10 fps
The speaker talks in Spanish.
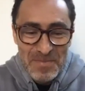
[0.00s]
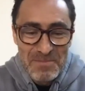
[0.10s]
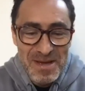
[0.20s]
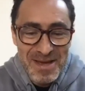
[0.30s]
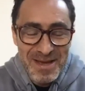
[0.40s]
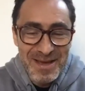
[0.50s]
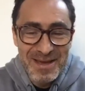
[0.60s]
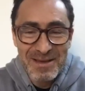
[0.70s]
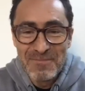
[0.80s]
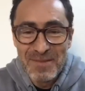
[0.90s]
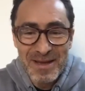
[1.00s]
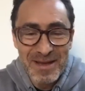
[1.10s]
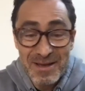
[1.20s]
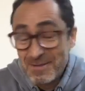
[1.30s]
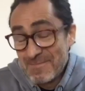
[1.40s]
me,
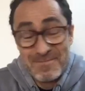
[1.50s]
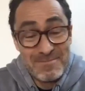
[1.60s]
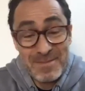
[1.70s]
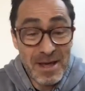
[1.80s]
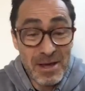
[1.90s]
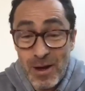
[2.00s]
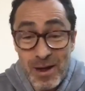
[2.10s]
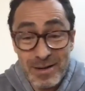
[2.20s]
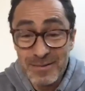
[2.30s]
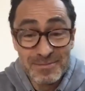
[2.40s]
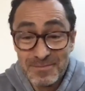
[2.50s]
me, da igual.